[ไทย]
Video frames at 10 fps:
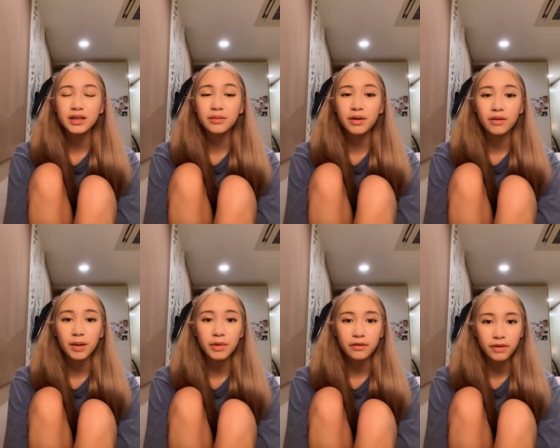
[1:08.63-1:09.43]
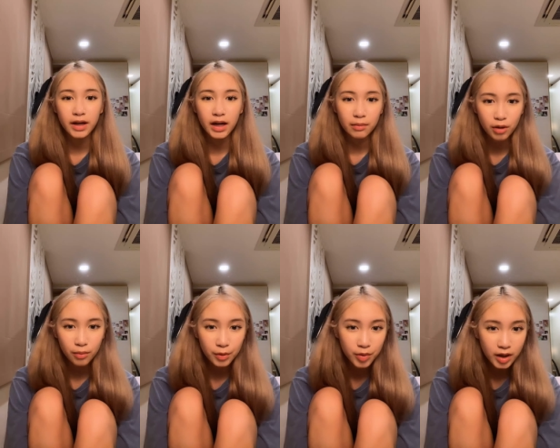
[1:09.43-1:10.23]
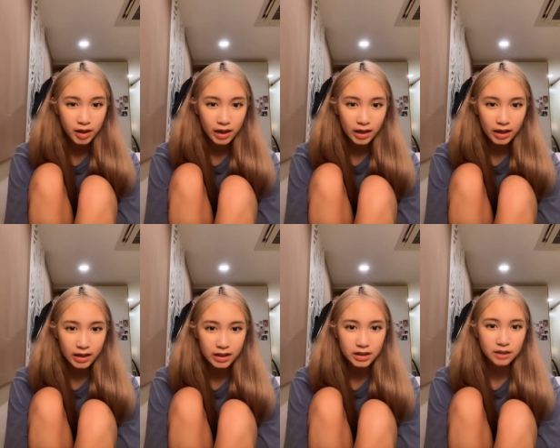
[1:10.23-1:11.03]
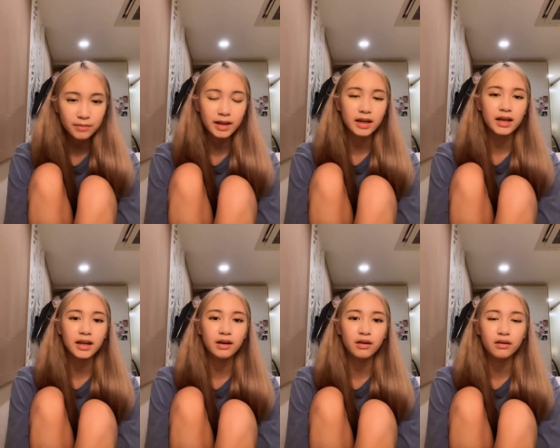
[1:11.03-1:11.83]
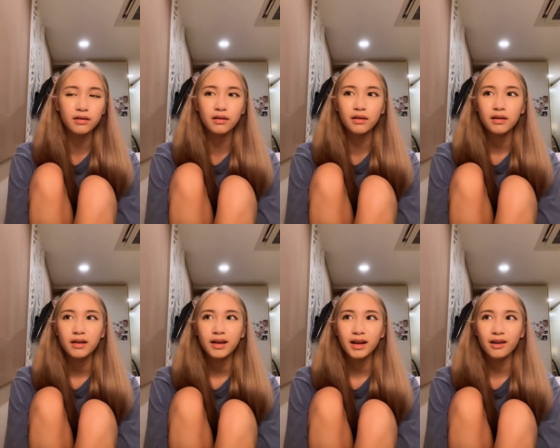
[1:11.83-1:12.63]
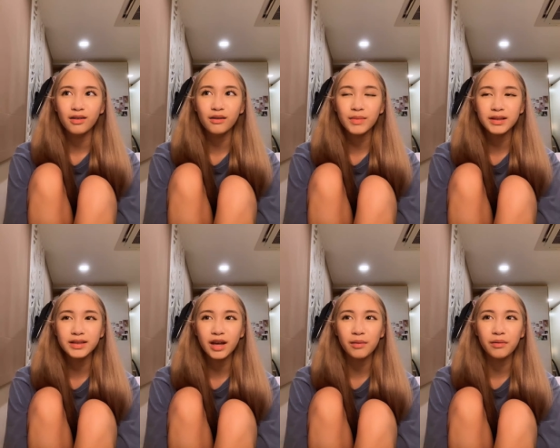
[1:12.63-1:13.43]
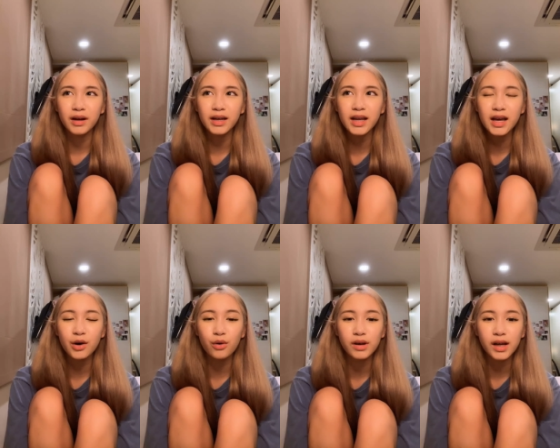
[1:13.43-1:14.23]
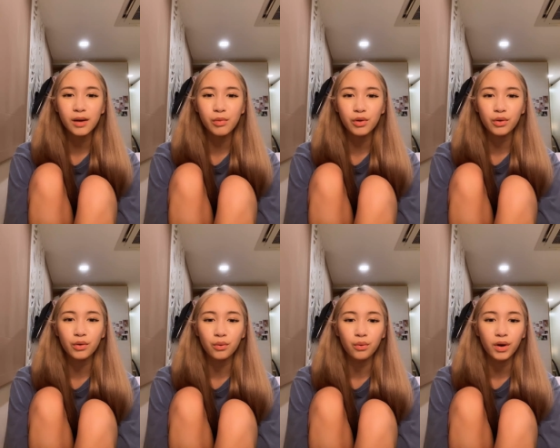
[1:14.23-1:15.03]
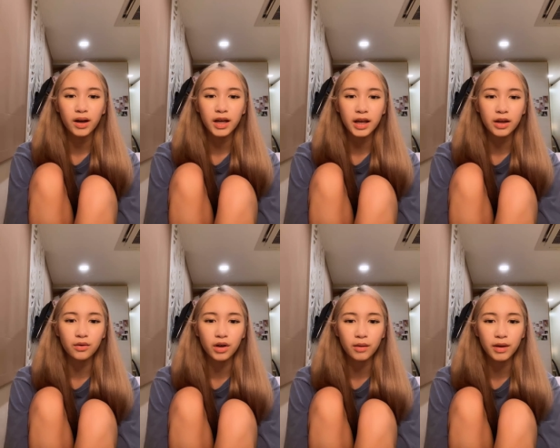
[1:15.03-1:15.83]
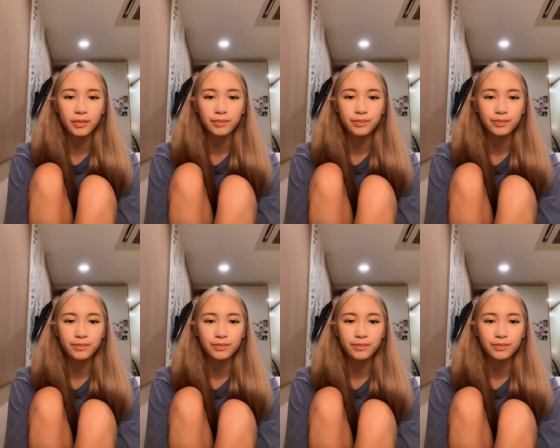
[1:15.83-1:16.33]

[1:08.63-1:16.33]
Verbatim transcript: ที่แบบว่าเหมือนแฟนคลับ ก็เป็นเพื่อนกันอะไรอย่างงี้ ใช่ไหมแล้วเขาก็เขาก็มาแซวบอกว่าเนี่ย คนนี้บทหนูอะไรเงี้ย หนูก็แบบ